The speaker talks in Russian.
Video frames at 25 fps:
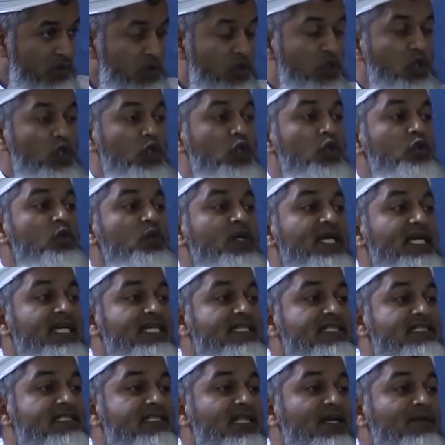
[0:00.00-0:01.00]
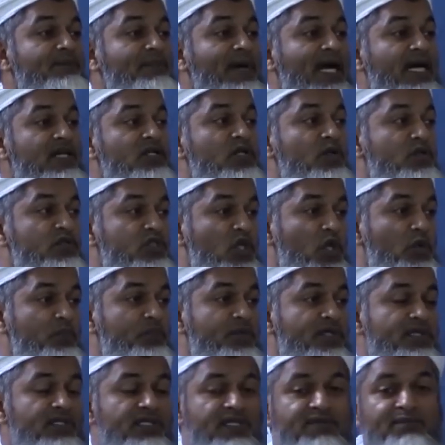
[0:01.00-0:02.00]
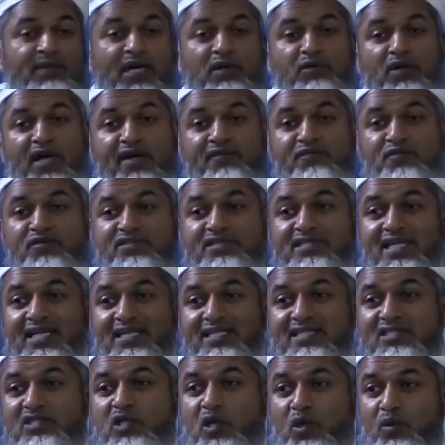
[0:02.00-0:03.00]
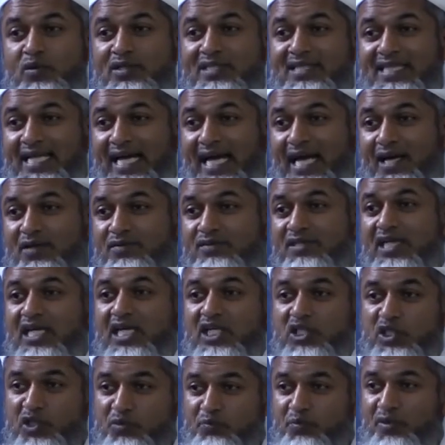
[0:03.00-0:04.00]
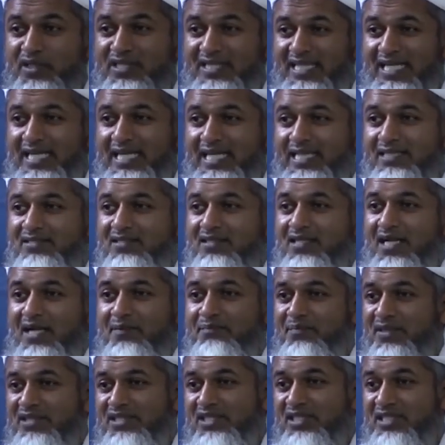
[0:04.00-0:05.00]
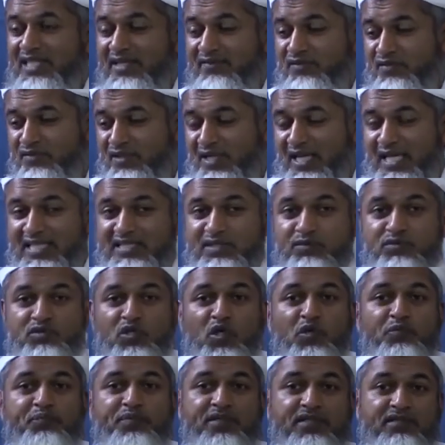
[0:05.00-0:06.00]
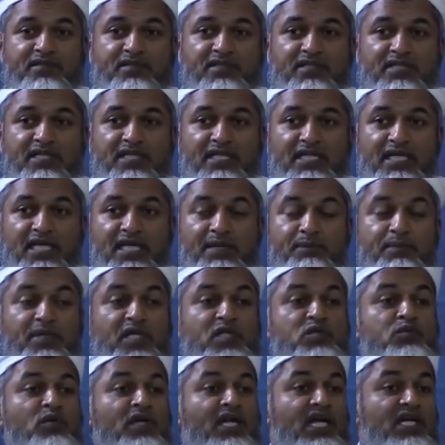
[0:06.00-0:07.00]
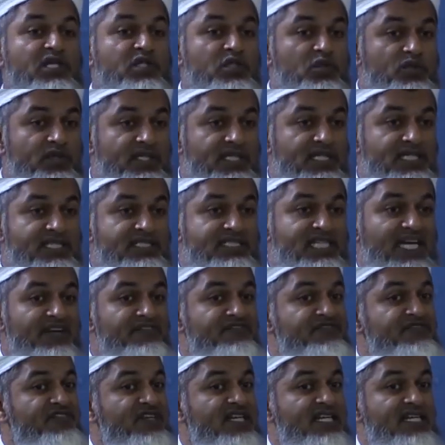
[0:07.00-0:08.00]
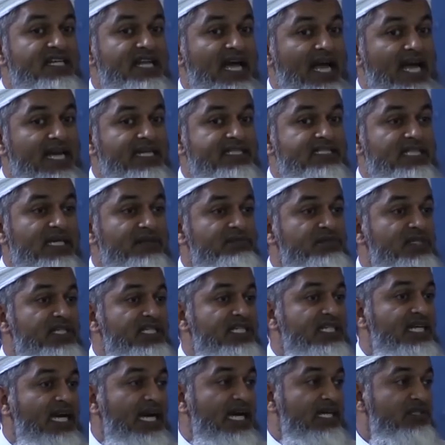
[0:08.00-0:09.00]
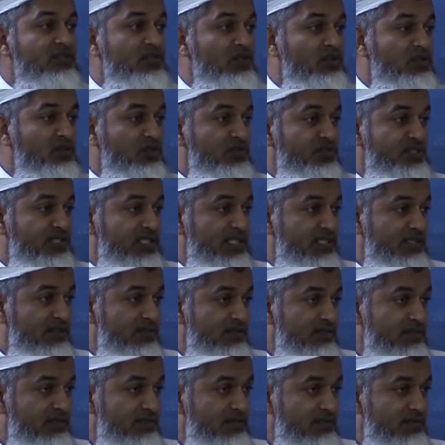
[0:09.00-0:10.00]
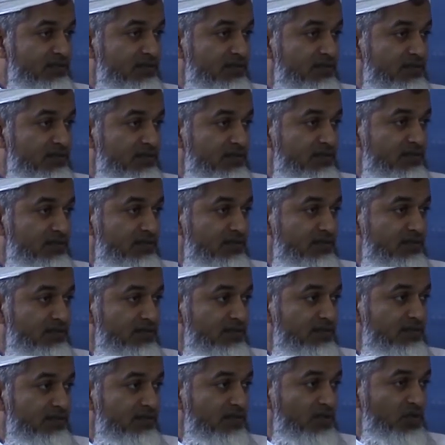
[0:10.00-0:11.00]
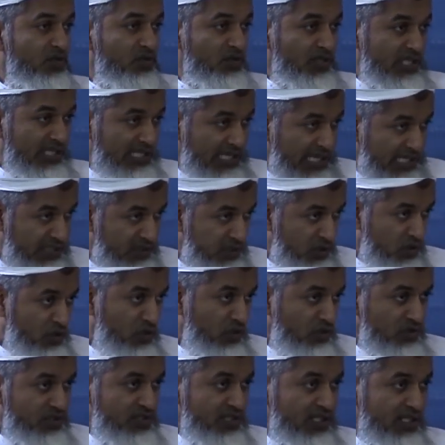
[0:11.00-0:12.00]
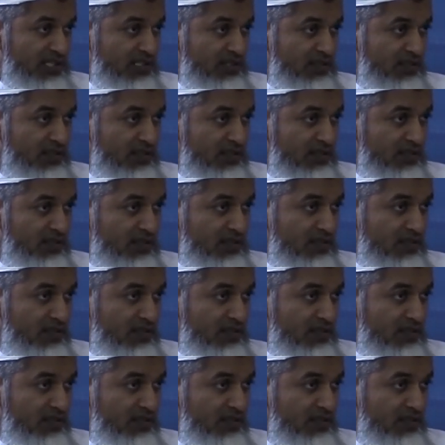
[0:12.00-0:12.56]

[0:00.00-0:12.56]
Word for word: Две недели задняя дверь открыта была. Жена говорит, дома холодно. А дело не в обогревателе, просто дверь открыта была. А я как делал? Каждую ночь читал аят аль-Курси. Читайте аят аль-Курси.